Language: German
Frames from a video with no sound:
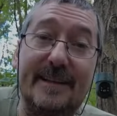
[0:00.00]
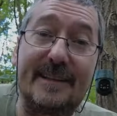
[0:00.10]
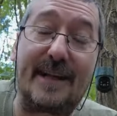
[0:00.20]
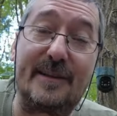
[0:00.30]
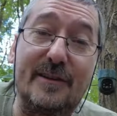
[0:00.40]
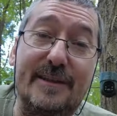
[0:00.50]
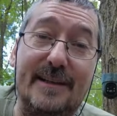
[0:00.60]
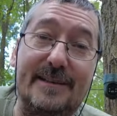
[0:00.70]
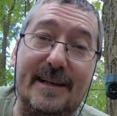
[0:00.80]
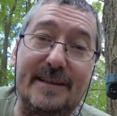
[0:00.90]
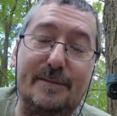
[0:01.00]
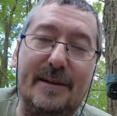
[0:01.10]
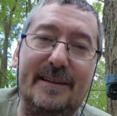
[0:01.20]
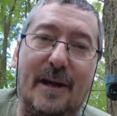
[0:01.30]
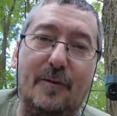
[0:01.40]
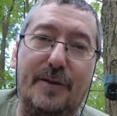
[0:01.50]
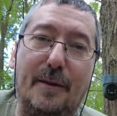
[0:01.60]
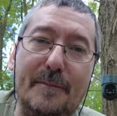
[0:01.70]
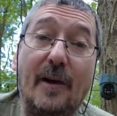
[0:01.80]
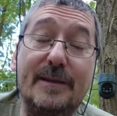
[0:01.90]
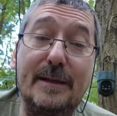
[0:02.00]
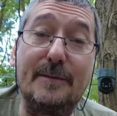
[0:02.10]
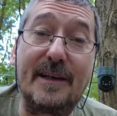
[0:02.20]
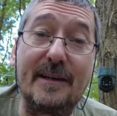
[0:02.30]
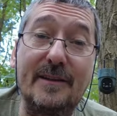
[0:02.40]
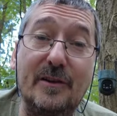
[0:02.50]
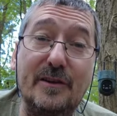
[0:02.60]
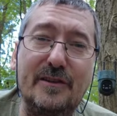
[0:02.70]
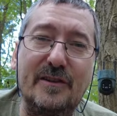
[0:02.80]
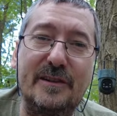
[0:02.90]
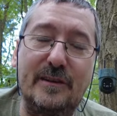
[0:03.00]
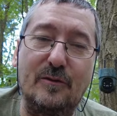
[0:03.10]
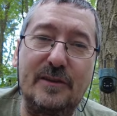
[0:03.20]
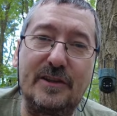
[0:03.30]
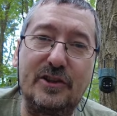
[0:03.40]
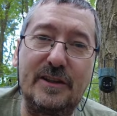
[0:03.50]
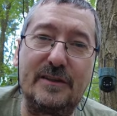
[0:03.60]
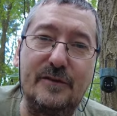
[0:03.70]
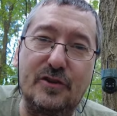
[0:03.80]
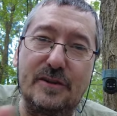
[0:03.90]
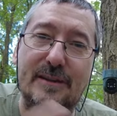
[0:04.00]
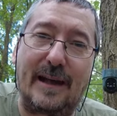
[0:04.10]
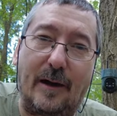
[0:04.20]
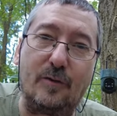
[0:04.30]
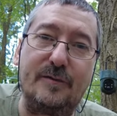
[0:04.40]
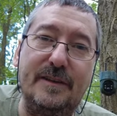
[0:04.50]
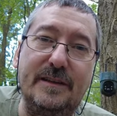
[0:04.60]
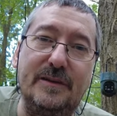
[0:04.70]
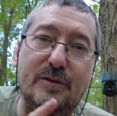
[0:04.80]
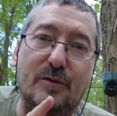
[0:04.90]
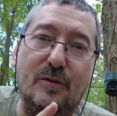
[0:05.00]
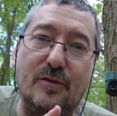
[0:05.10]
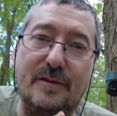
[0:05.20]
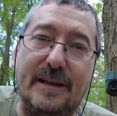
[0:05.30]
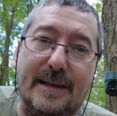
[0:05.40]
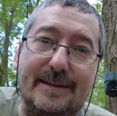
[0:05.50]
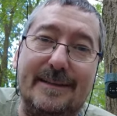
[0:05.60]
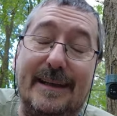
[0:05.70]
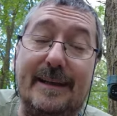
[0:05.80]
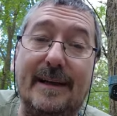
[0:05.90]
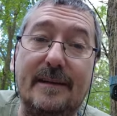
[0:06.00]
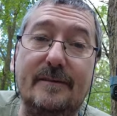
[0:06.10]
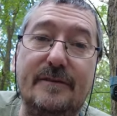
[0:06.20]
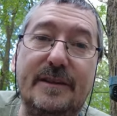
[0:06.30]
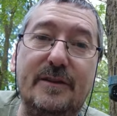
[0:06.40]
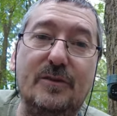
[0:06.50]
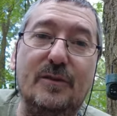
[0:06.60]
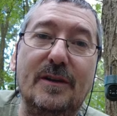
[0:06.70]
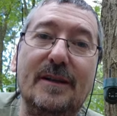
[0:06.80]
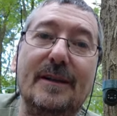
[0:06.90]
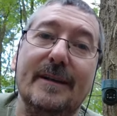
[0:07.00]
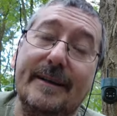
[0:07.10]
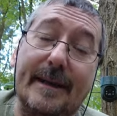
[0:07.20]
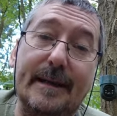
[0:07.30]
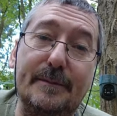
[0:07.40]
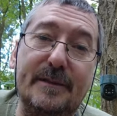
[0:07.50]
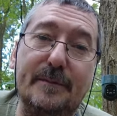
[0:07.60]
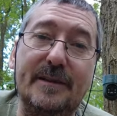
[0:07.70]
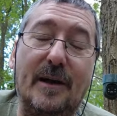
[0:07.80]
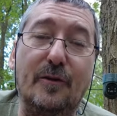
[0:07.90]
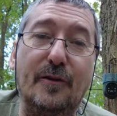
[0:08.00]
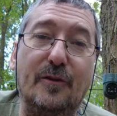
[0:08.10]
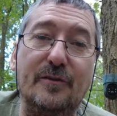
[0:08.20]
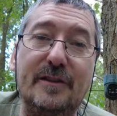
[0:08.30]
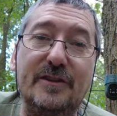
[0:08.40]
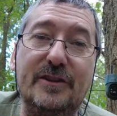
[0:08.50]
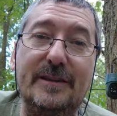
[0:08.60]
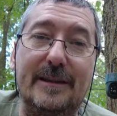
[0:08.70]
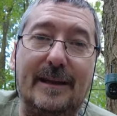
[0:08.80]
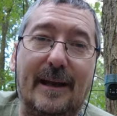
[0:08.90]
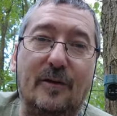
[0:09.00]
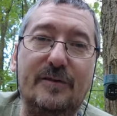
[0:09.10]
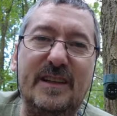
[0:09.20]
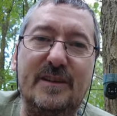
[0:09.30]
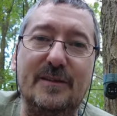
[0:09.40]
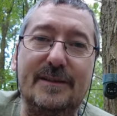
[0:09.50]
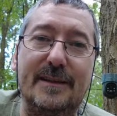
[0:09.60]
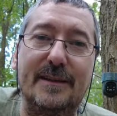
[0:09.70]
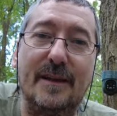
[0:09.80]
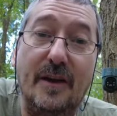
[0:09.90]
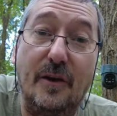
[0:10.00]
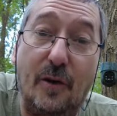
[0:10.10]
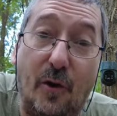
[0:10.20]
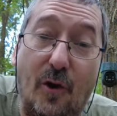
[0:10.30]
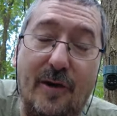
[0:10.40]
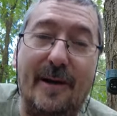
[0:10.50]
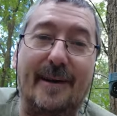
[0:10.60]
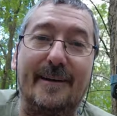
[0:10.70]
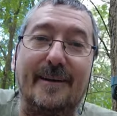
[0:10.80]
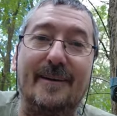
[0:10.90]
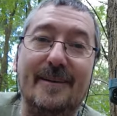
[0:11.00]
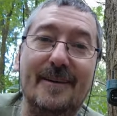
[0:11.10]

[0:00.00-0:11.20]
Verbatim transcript: zeige euch jetzt erstmal die Aufnahmen. Außerdem zeige ich euch noch den Unterschied zwischen Cloud-Video und SD-Karten-Video. Da gibt es nämlich auch noch Unterschied. Die Cloud-Videos sind noch kleiner